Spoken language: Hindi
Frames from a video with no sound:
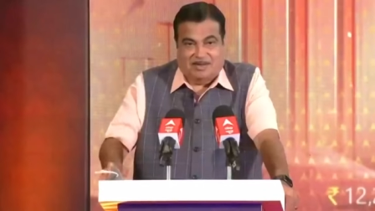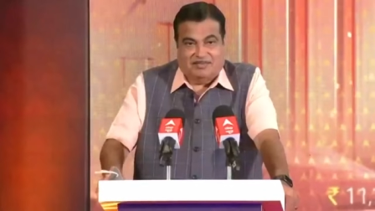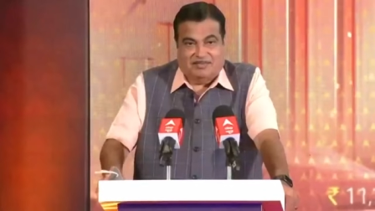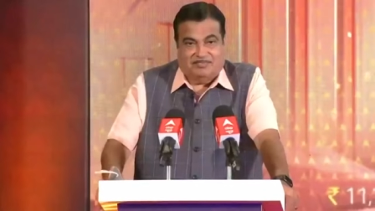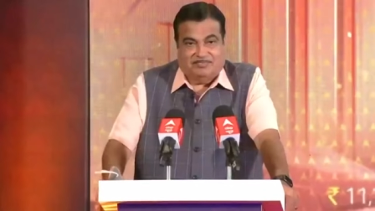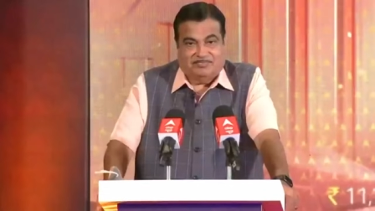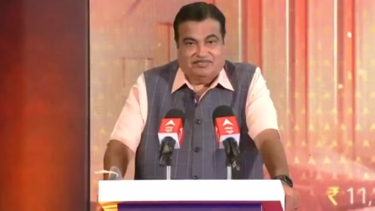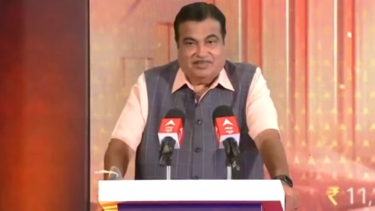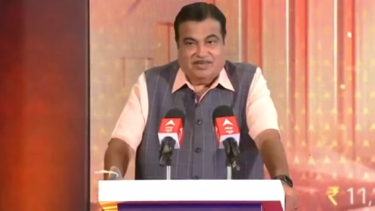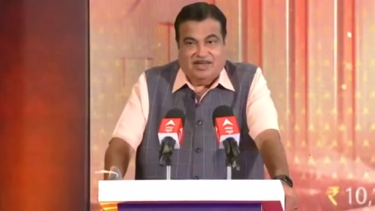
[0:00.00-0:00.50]

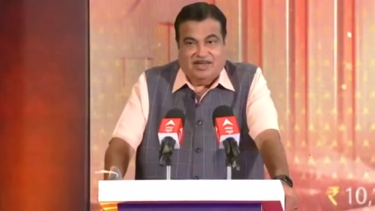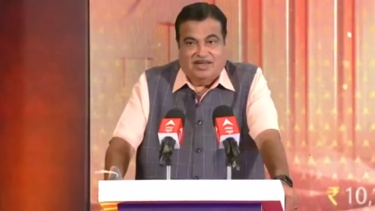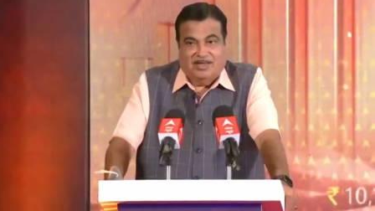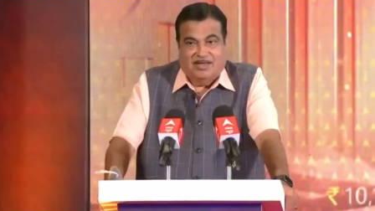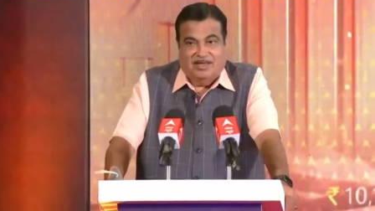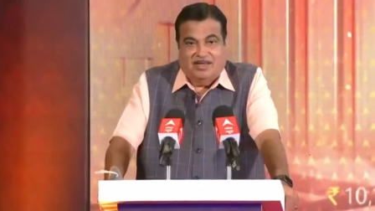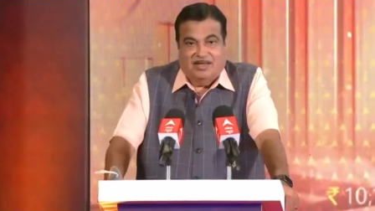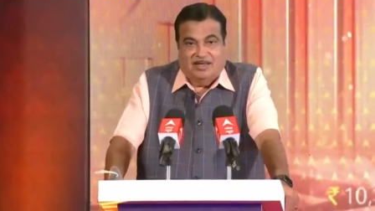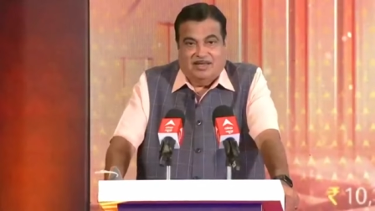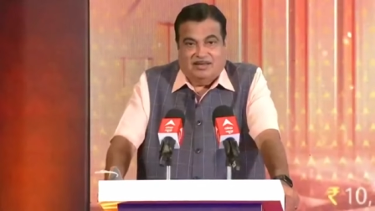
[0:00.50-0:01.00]
में
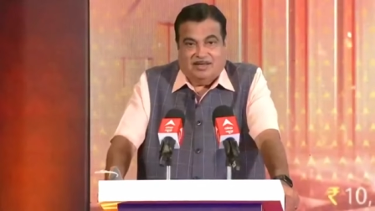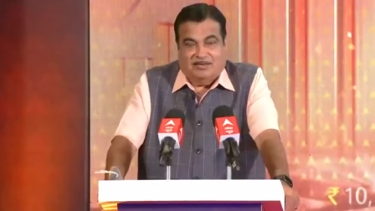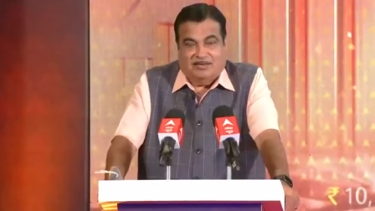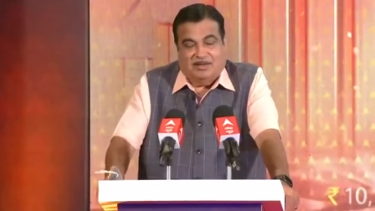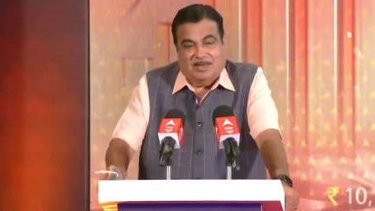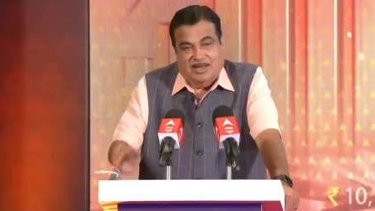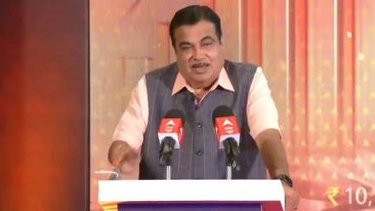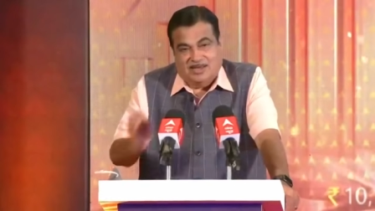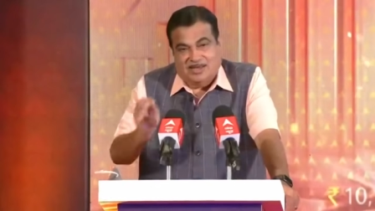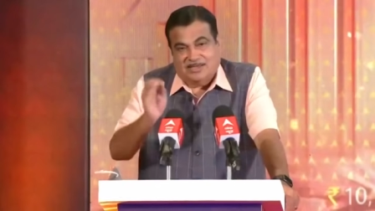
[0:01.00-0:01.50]

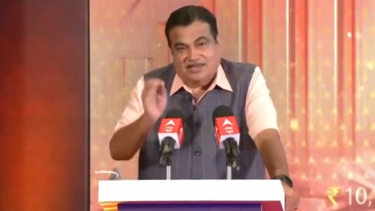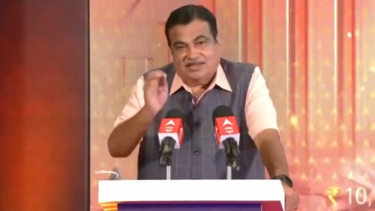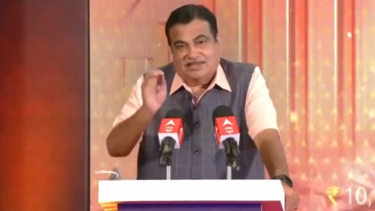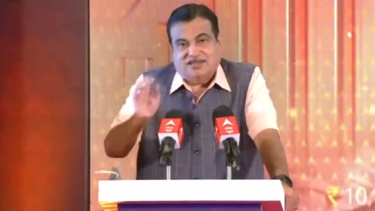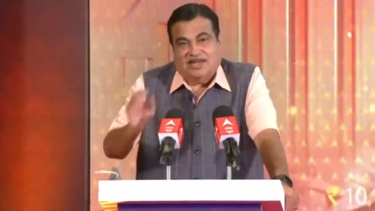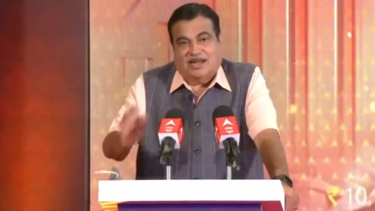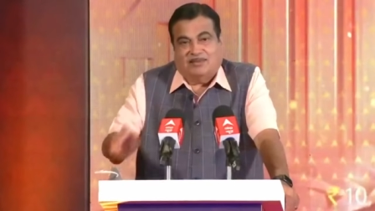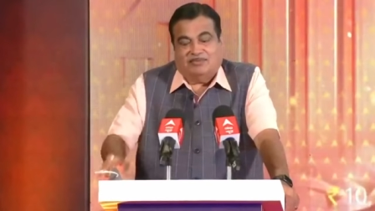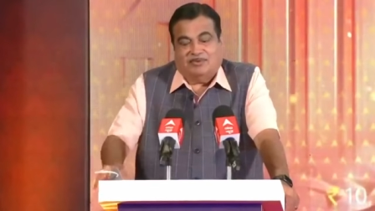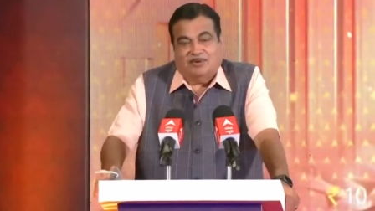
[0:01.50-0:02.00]
केवल एक ही
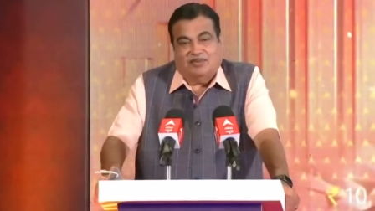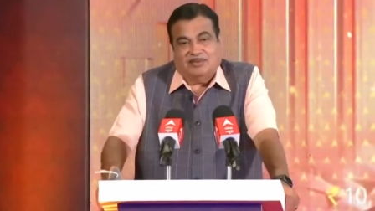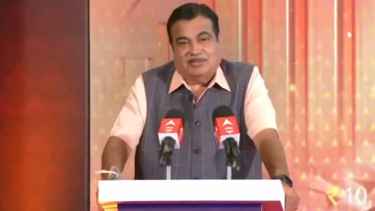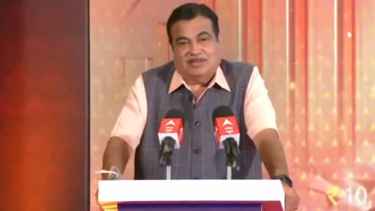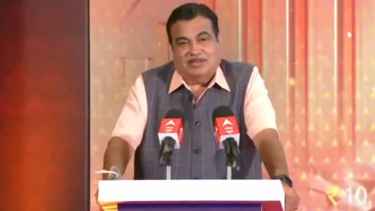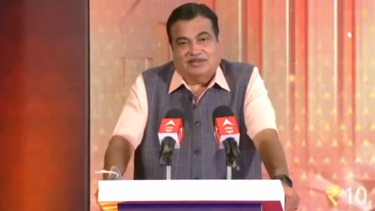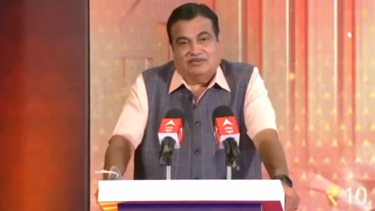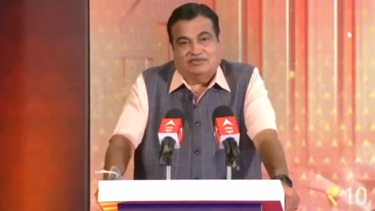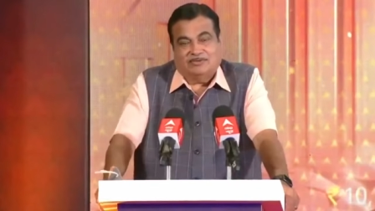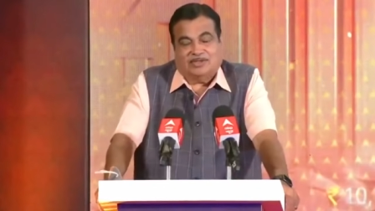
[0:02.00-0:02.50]
चीज़ आपको
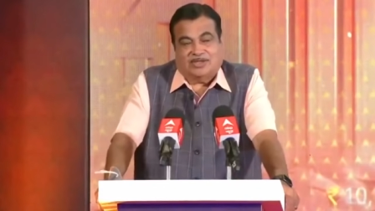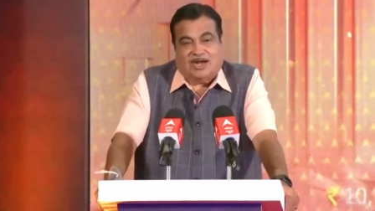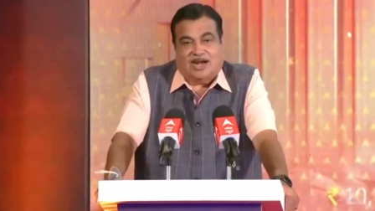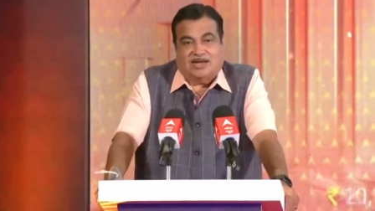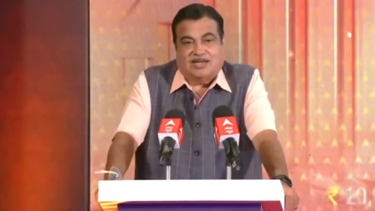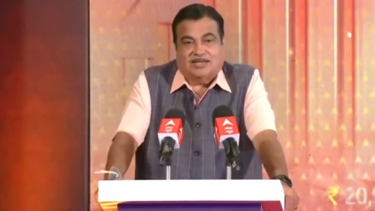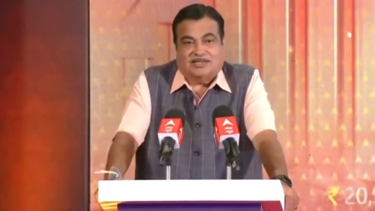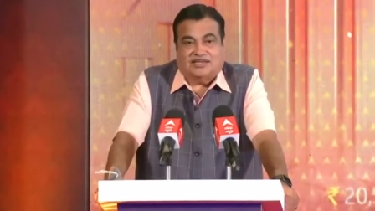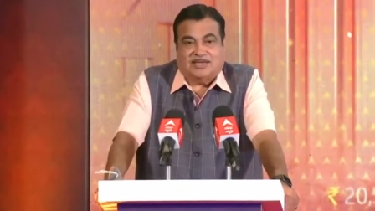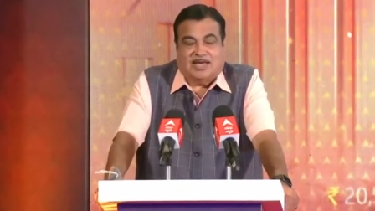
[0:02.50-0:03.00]
बताता हूँ
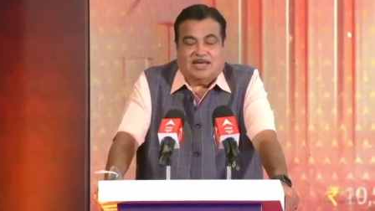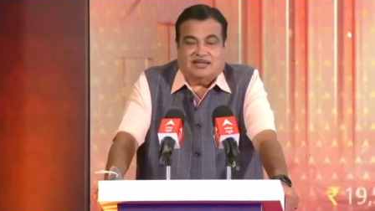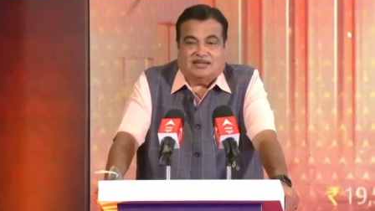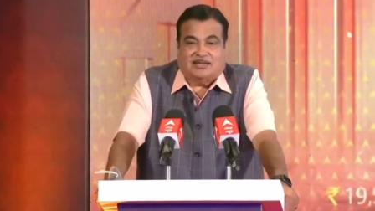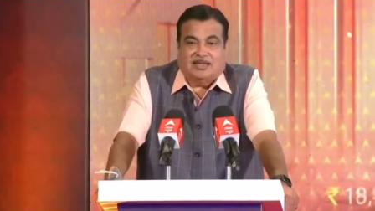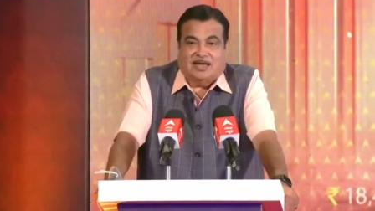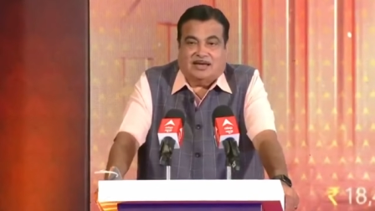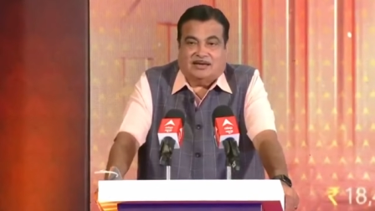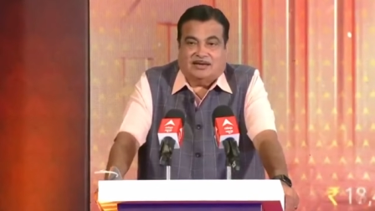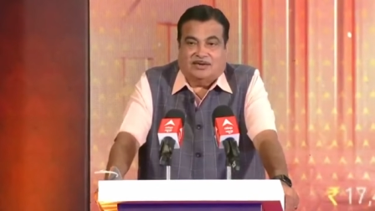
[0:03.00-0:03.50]
साढ़े सात
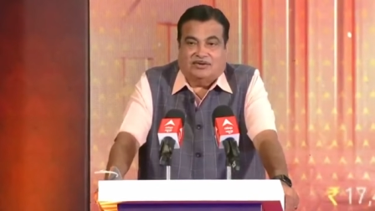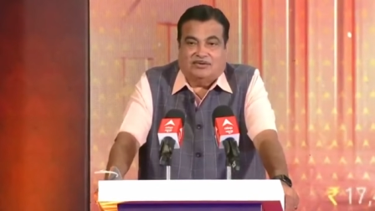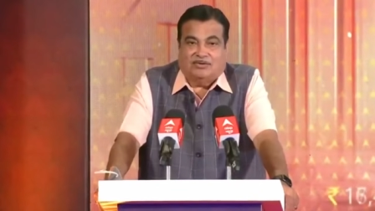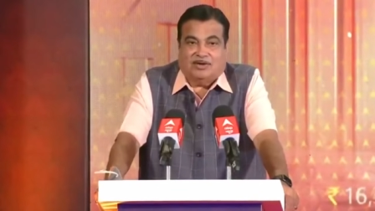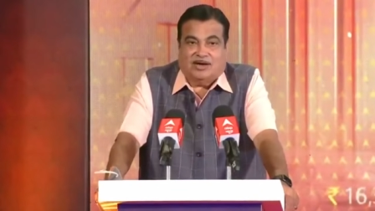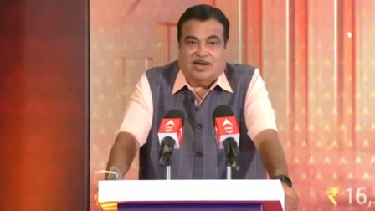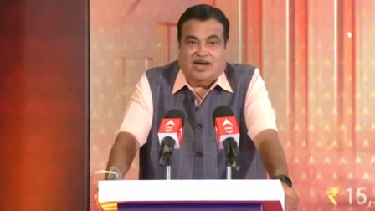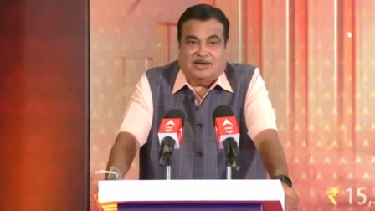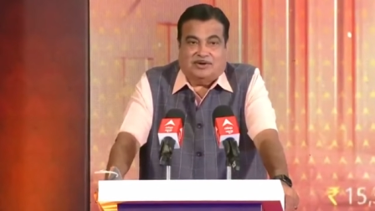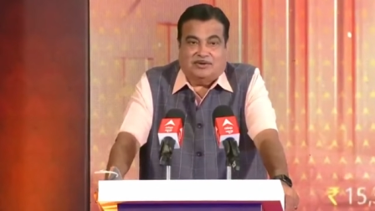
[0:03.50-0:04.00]
लाख
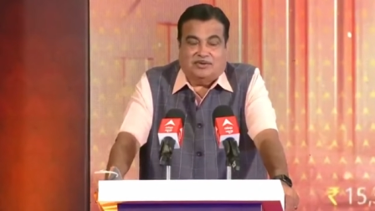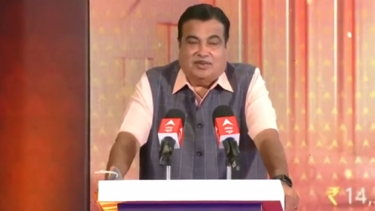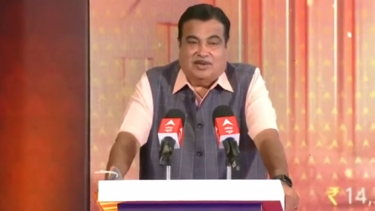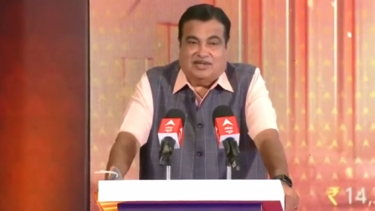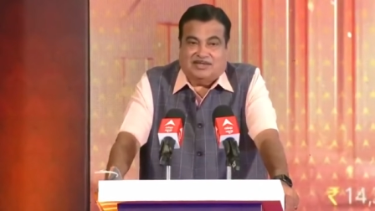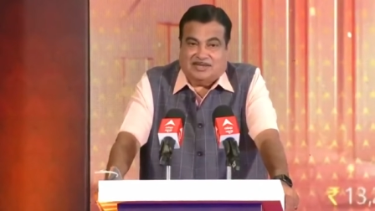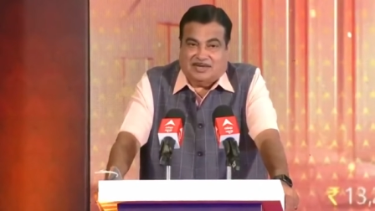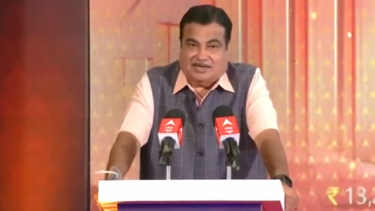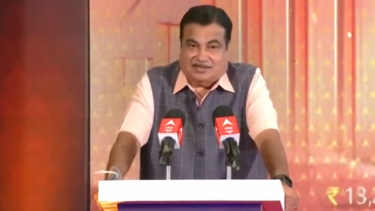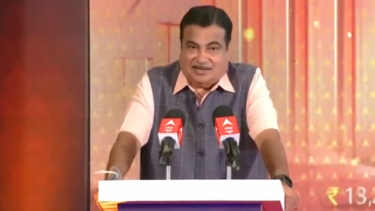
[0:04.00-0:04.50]
करोड़ का
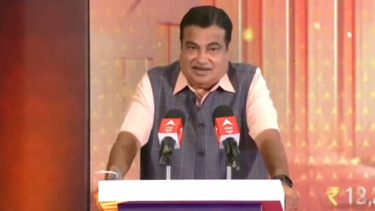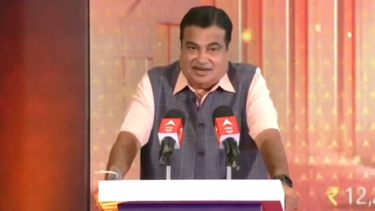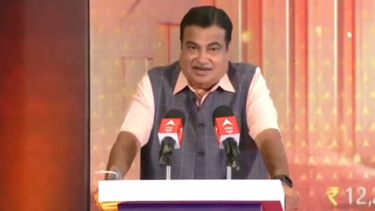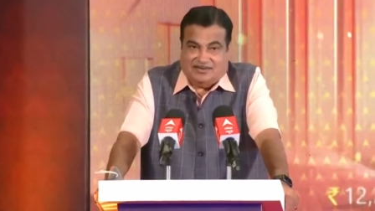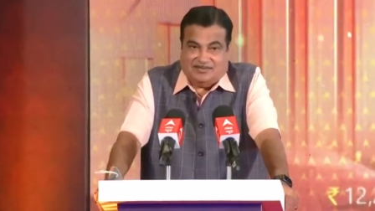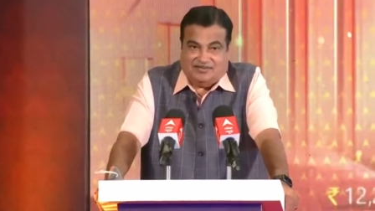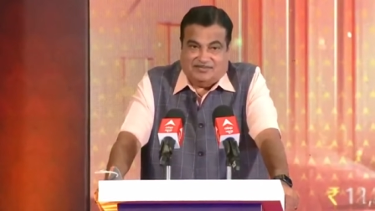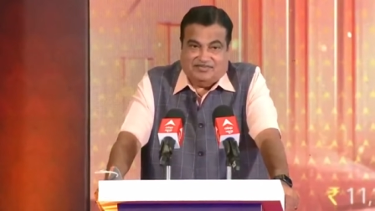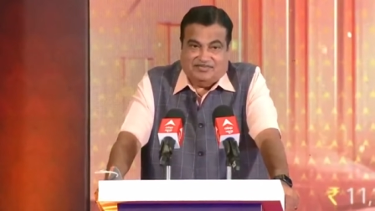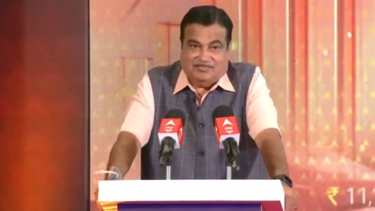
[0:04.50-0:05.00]
ऑटोमोबाइल सेक्टर है